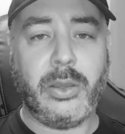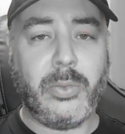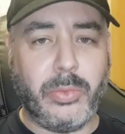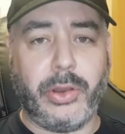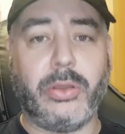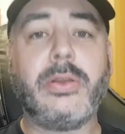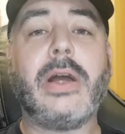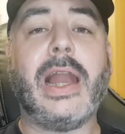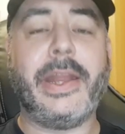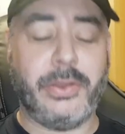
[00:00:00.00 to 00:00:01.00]
Bueno,
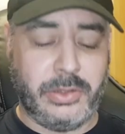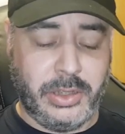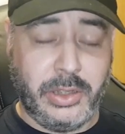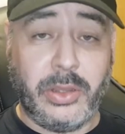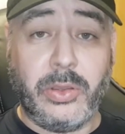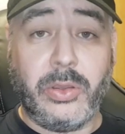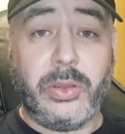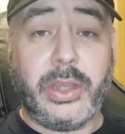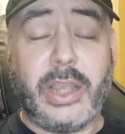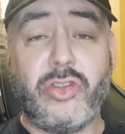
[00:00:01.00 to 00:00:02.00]
al lío.
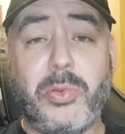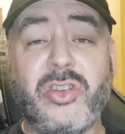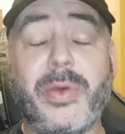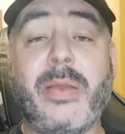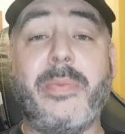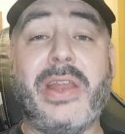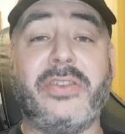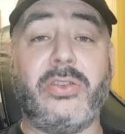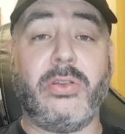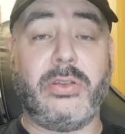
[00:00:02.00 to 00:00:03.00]
¿Qué supuso para mi
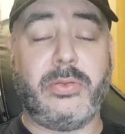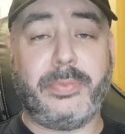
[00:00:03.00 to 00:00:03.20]
PlayStation?